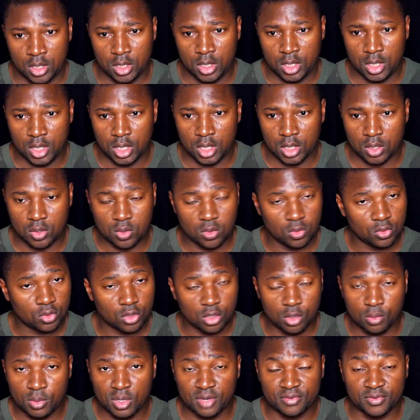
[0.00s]
et
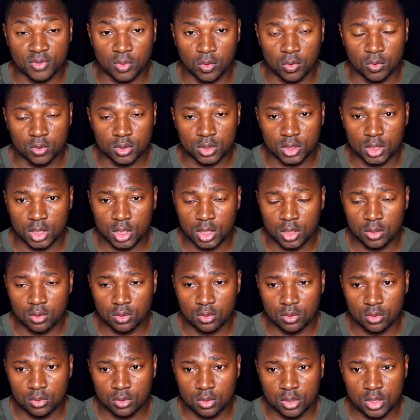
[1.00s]
contre ma volonté,
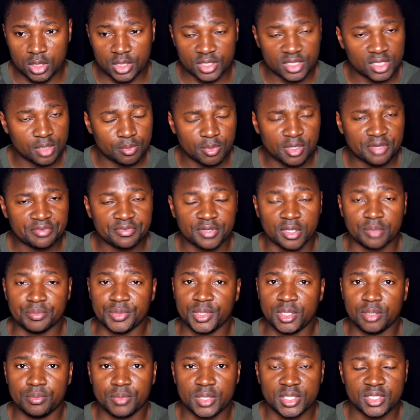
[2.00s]
euh, laisser ma
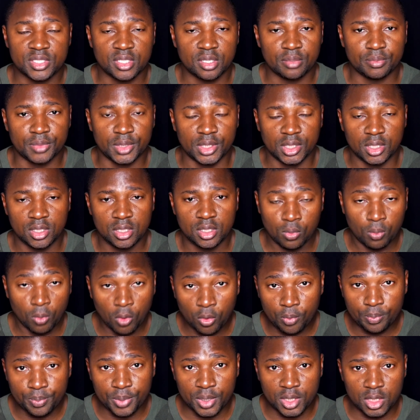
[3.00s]
famille, mes amis,
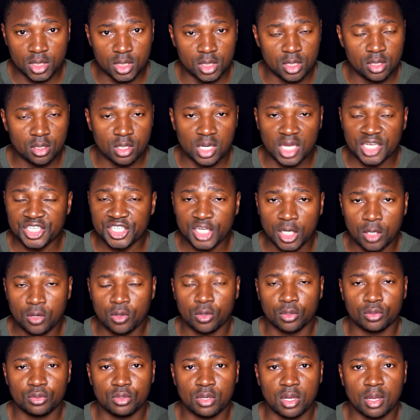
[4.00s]
mon pays, la
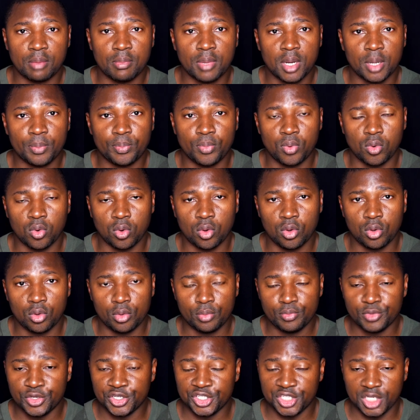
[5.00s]
chaleur de là-bas pour euh,
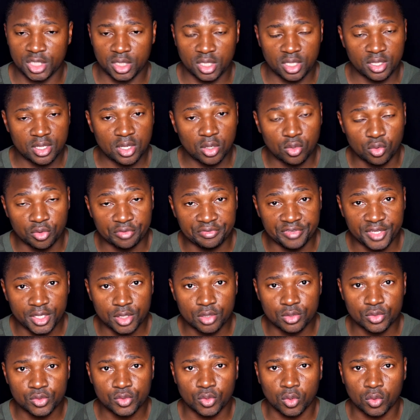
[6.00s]
me jeter dans le
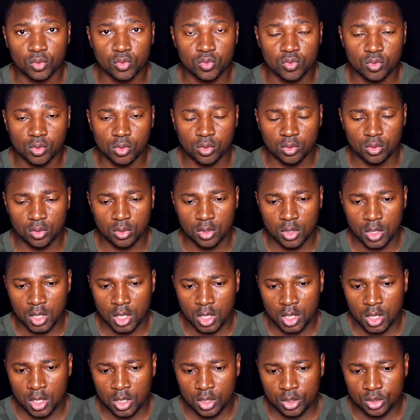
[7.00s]
vide, surtout que
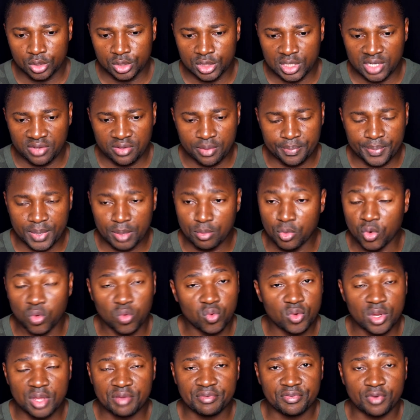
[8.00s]
je n'avais pas
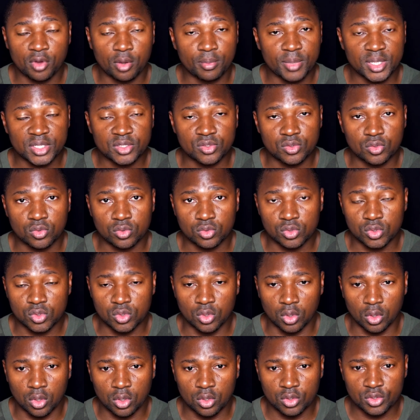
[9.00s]
beaucoup d'informations
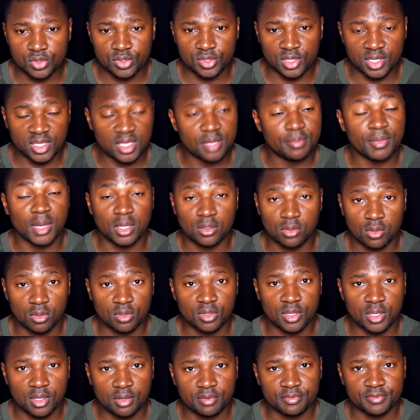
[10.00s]
sur ce qui
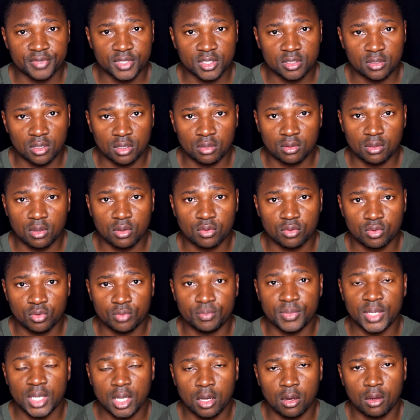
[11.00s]
m'attendait en fait en tant que
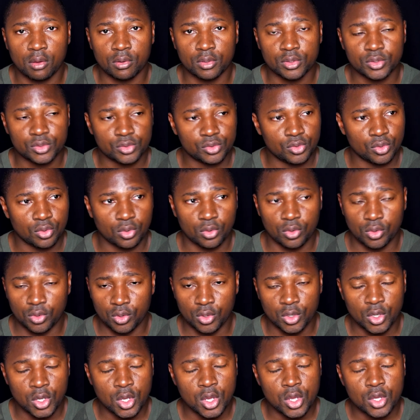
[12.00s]
migrant sur,
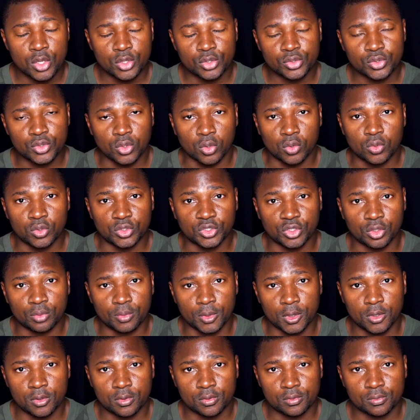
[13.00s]
sur le
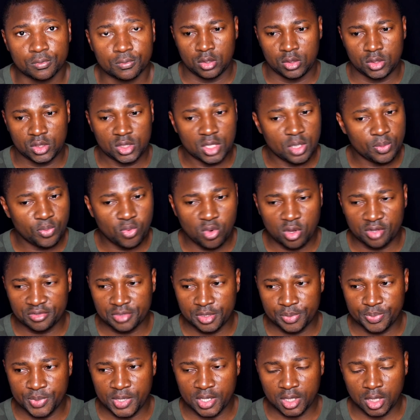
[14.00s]
chemin. C'était pour
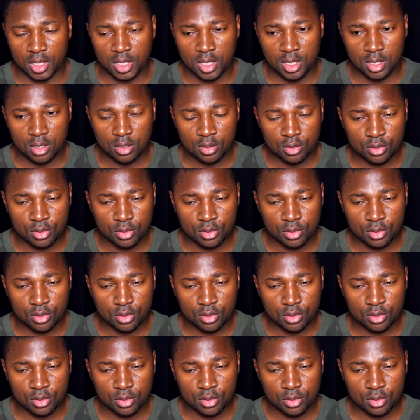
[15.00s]
aspirer